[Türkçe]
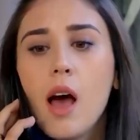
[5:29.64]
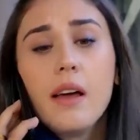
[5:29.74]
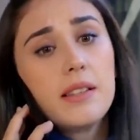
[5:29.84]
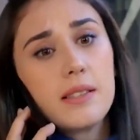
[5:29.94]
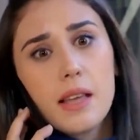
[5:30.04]

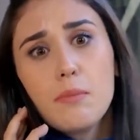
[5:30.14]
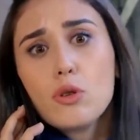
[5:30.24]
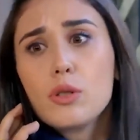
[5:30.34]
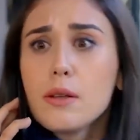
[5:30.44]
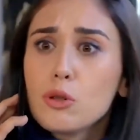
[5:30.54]
Ha
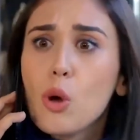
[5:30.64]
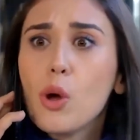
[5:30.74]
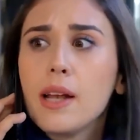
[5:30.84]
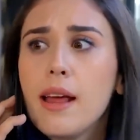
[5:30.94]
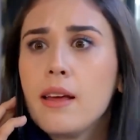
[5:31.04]
istemiyorsan
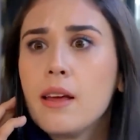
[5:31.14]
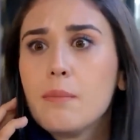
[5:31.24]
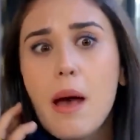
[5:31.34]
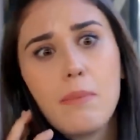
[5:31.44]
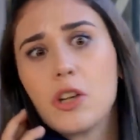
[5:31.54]
söyle.
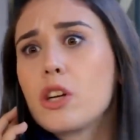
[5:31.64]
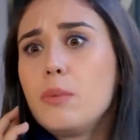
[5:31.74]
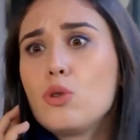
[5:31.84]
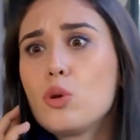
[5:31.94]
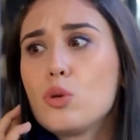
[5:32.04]
Ben
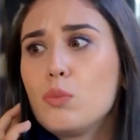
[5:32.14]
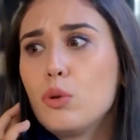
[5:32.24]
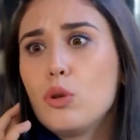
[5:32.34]
başka bir çözüm